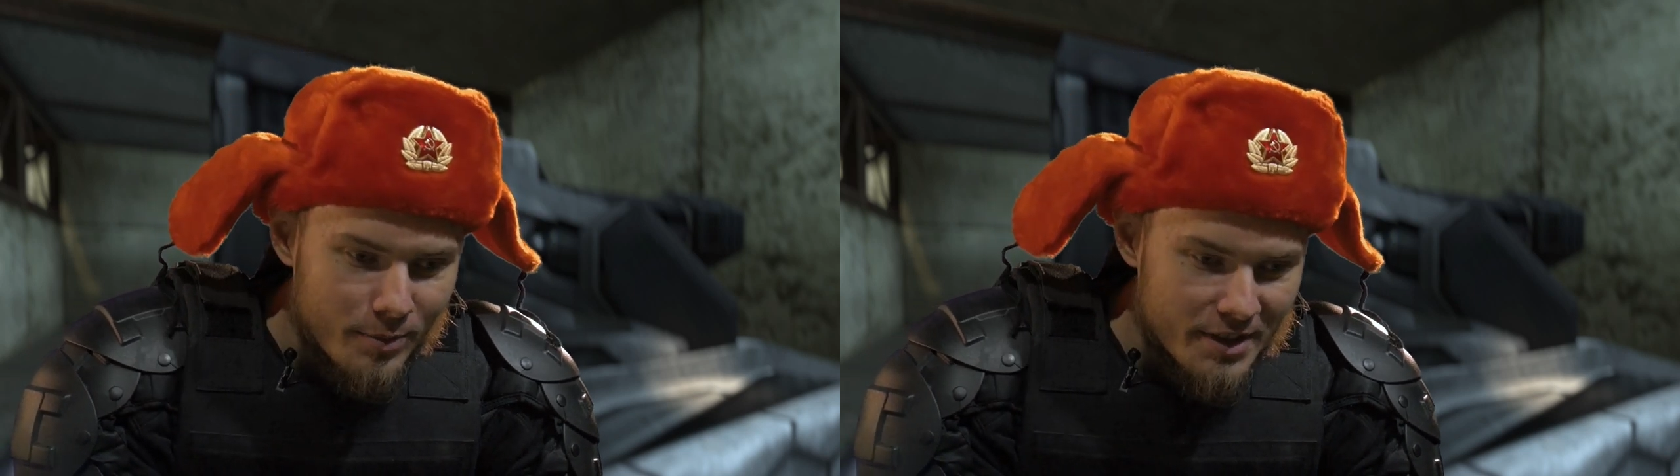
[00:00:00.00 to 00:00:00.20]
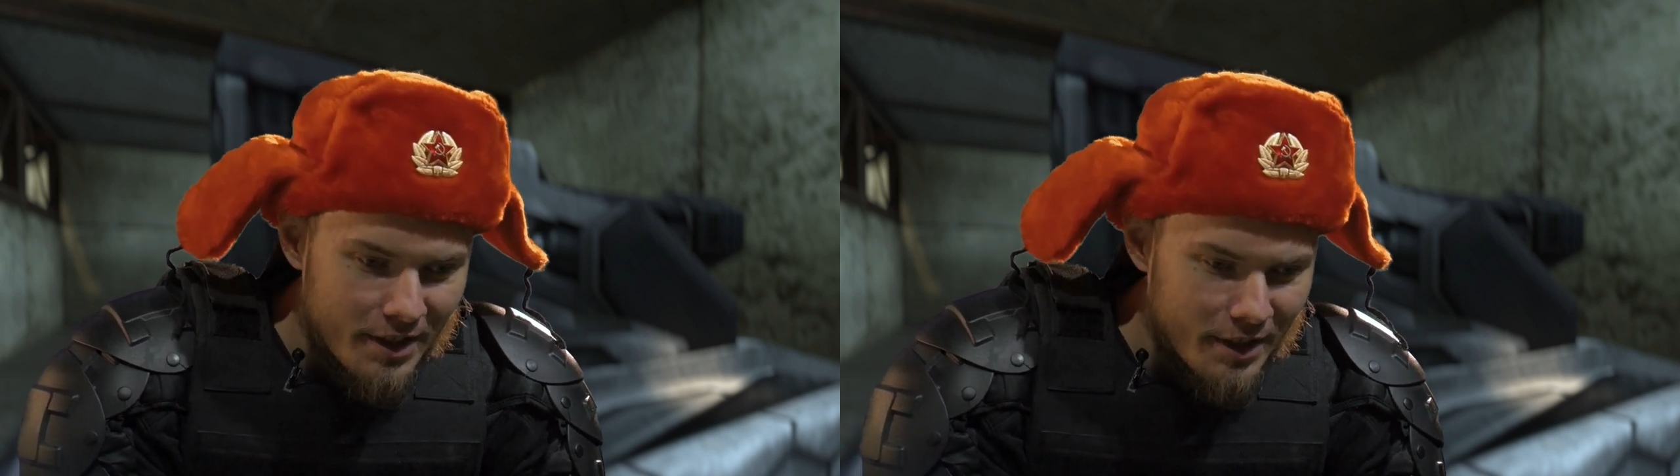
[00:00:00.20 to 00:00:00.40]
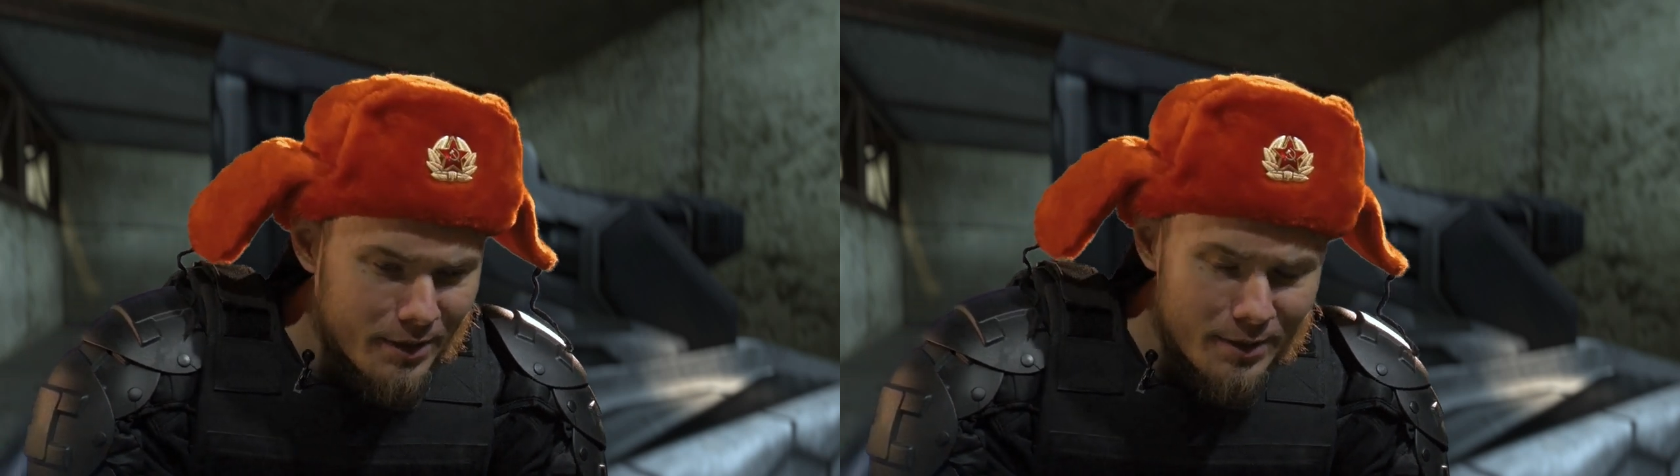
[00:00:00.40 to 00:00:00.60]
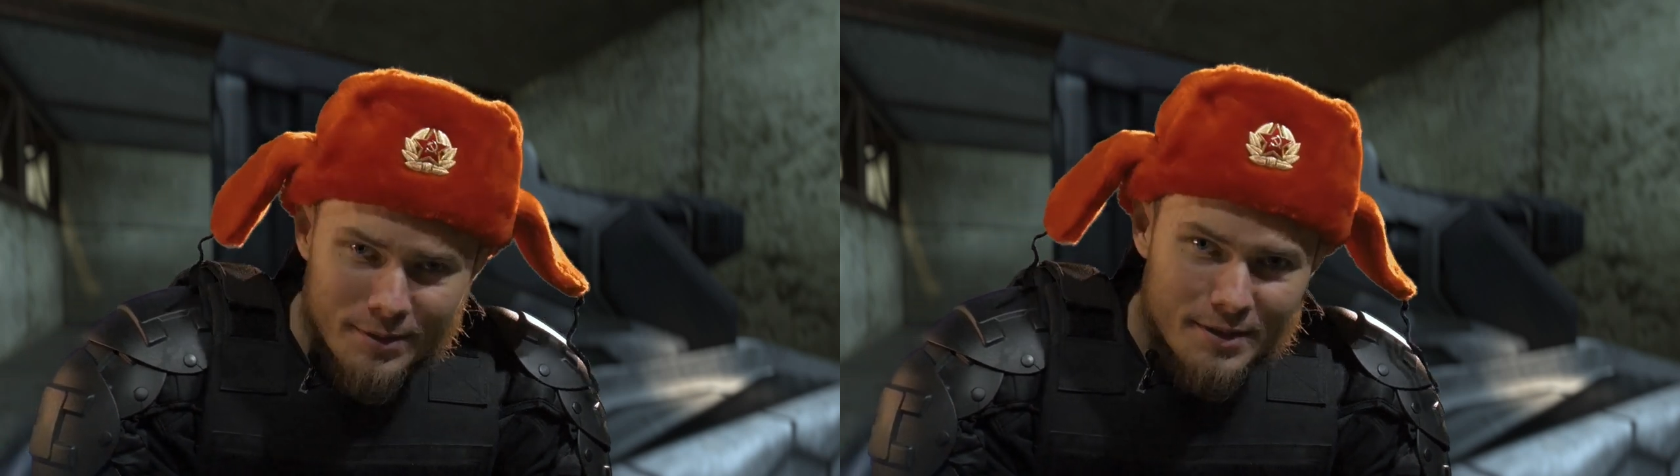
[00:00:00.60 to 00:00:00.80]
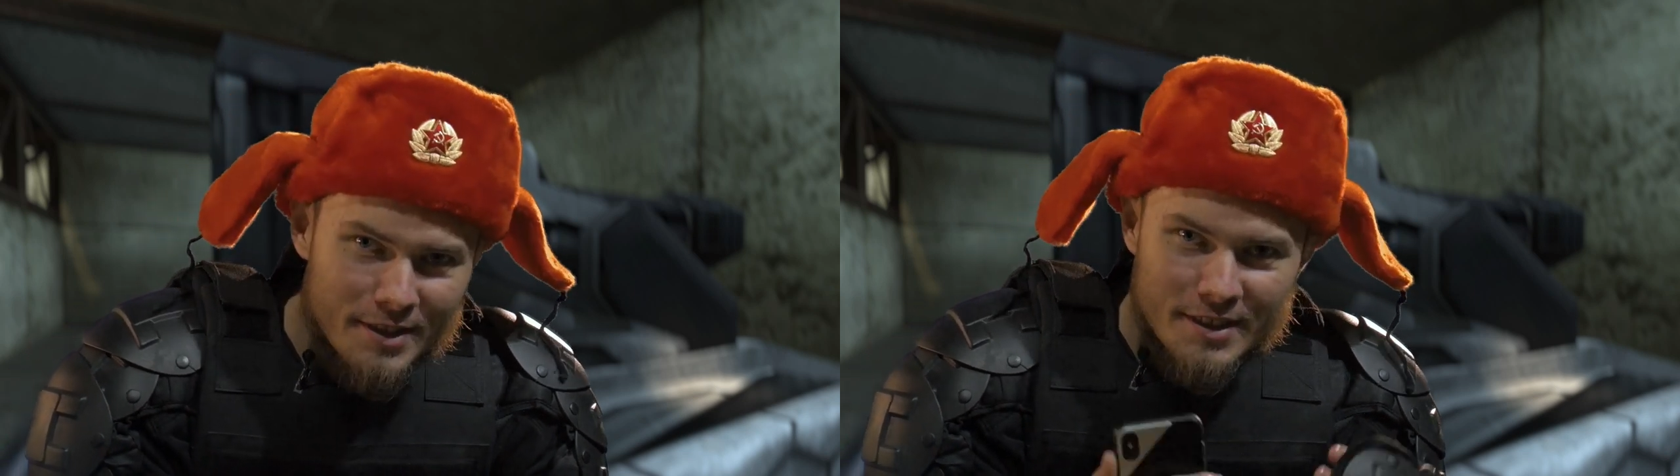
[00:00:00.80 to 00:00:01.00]
Мы с
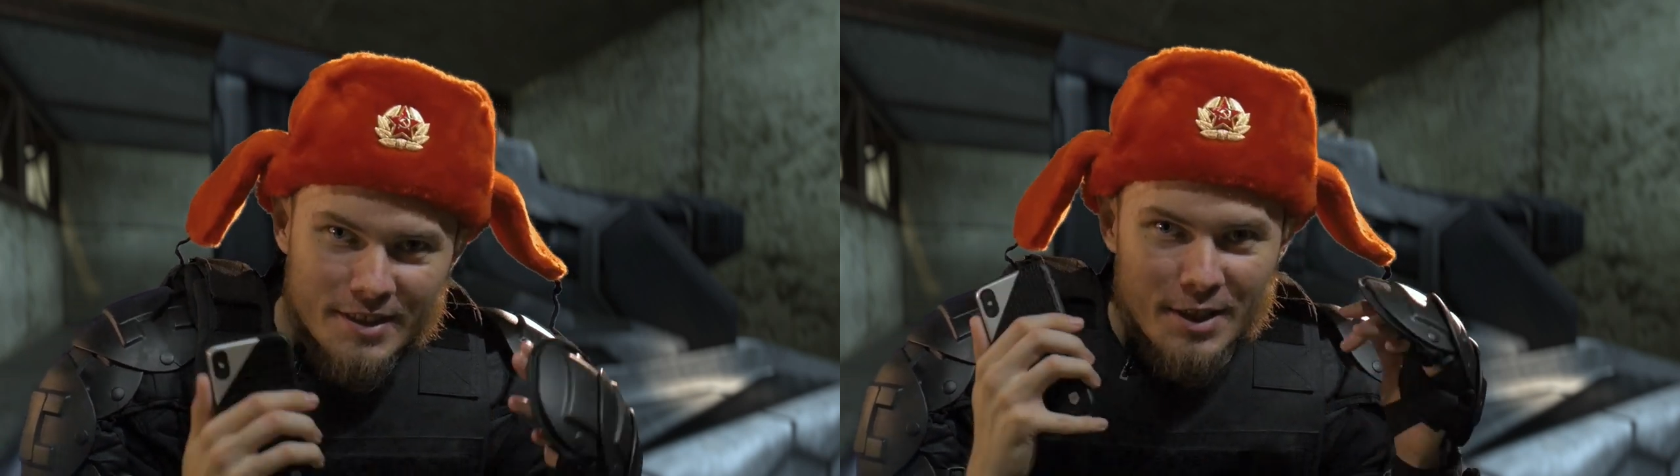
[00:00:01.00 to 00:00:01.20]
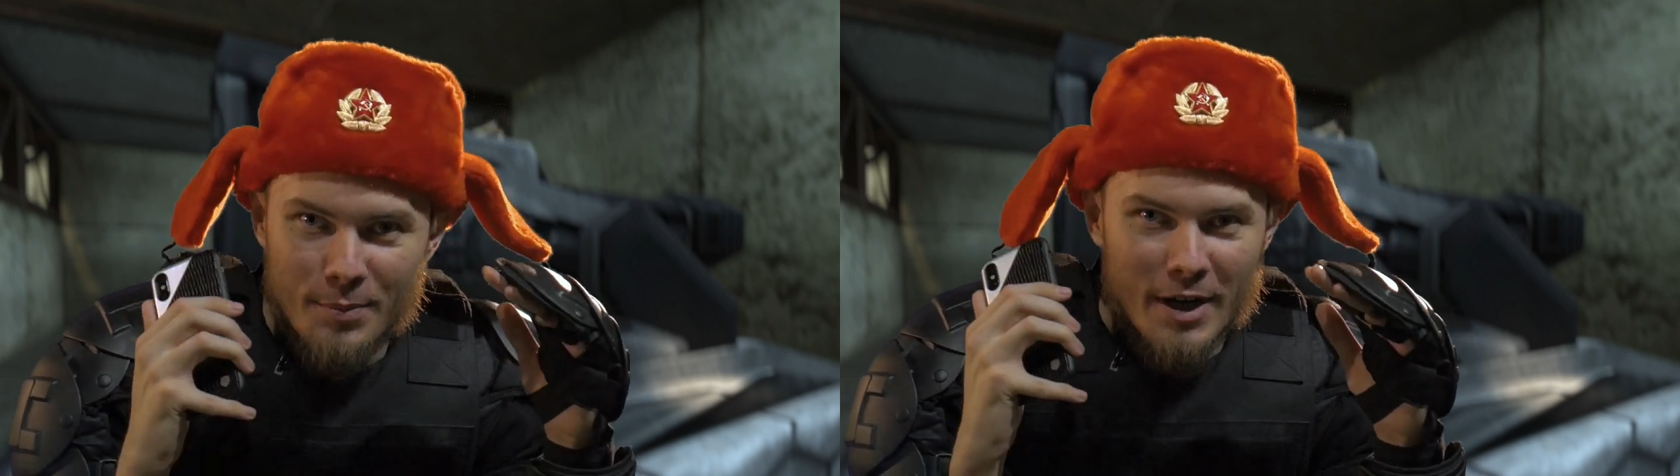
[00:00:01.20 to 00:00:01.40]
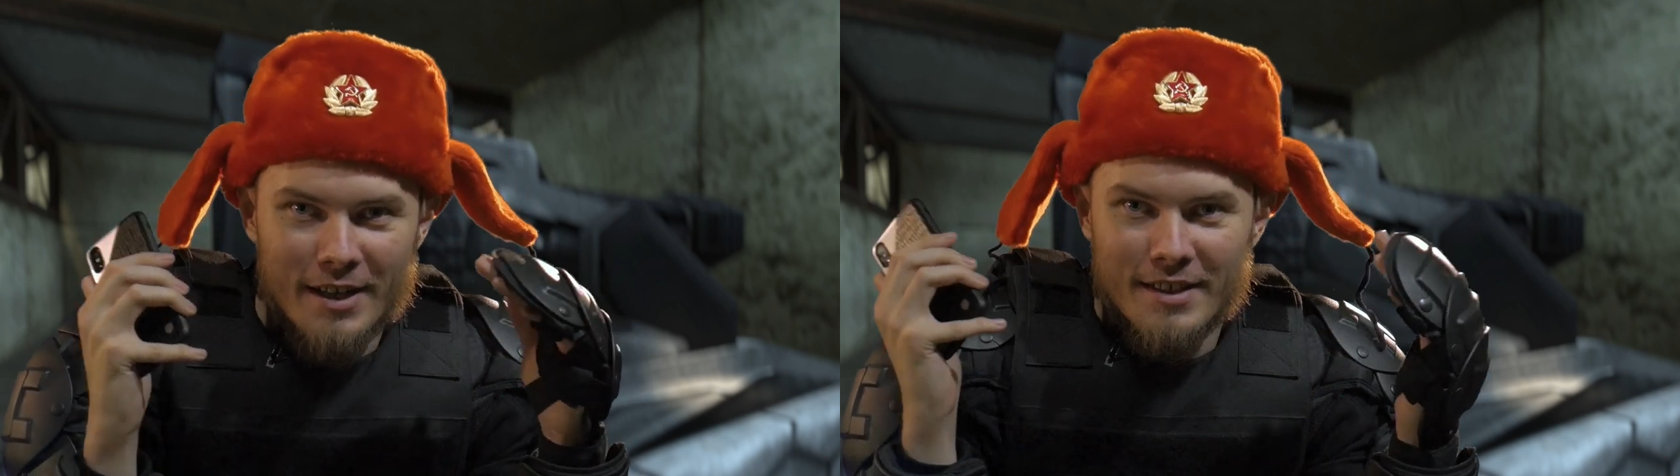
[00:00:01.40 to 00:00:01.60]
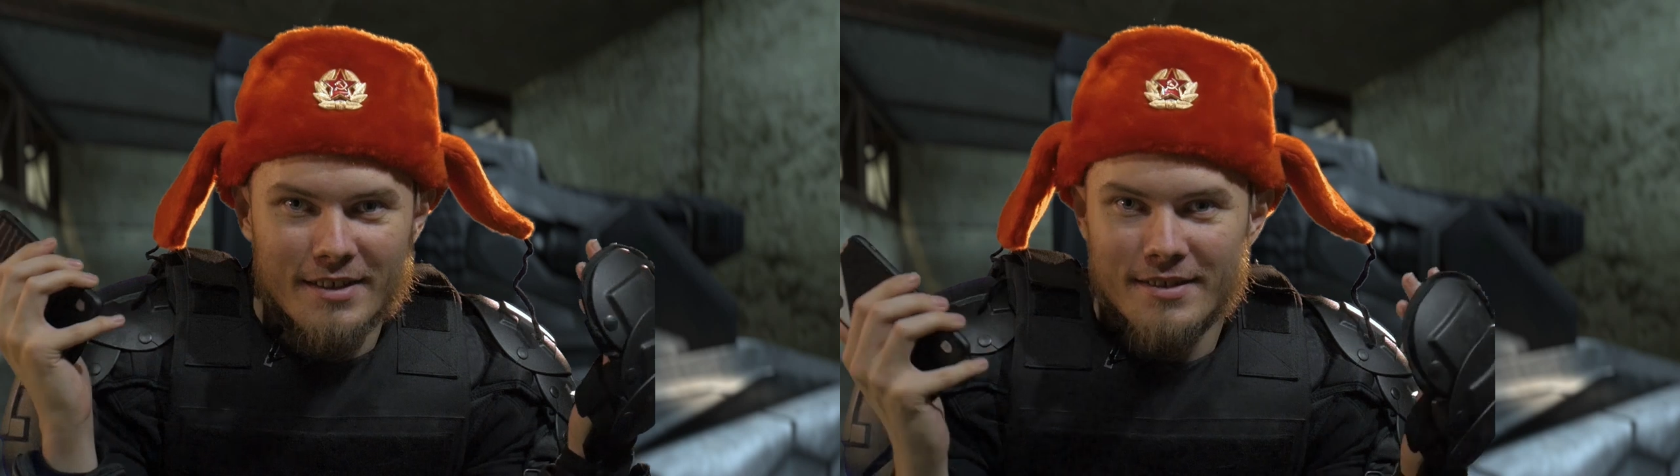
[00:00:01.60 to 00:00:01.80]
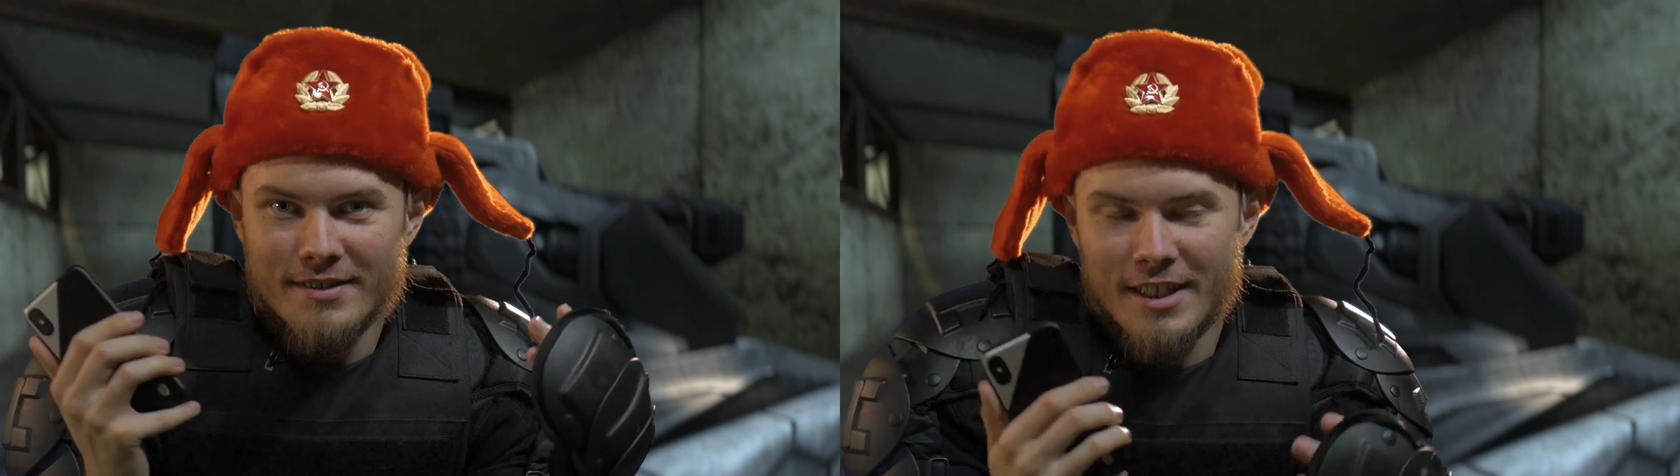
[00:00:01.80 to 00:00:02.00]
ней
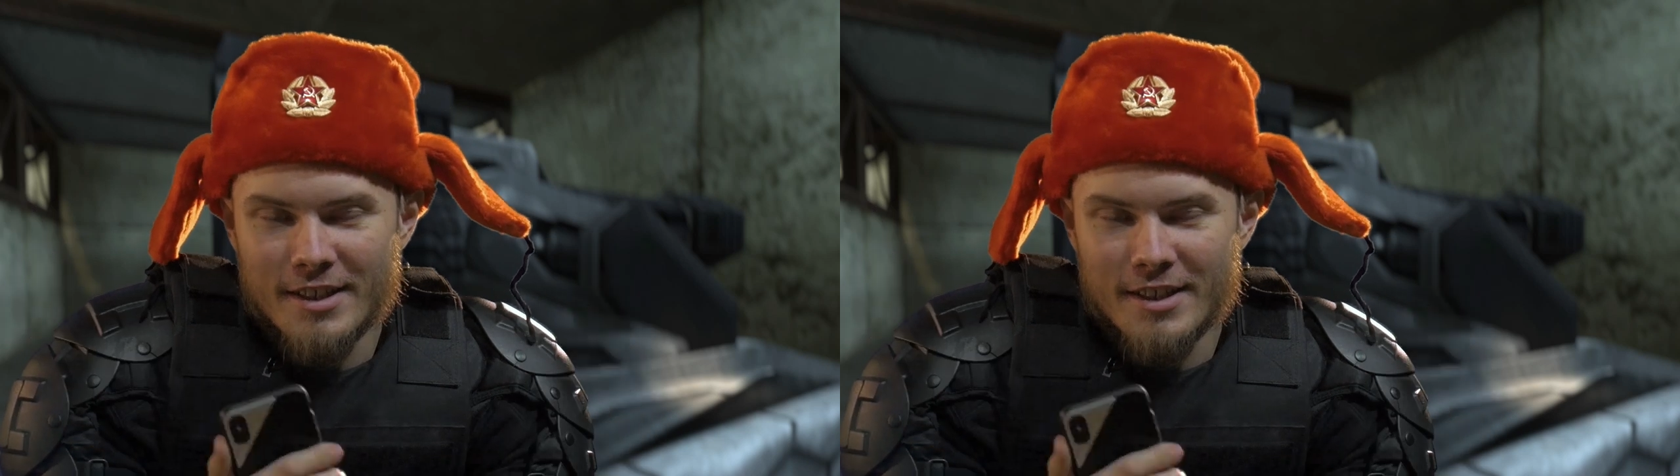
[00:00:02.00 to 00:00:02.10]
снимали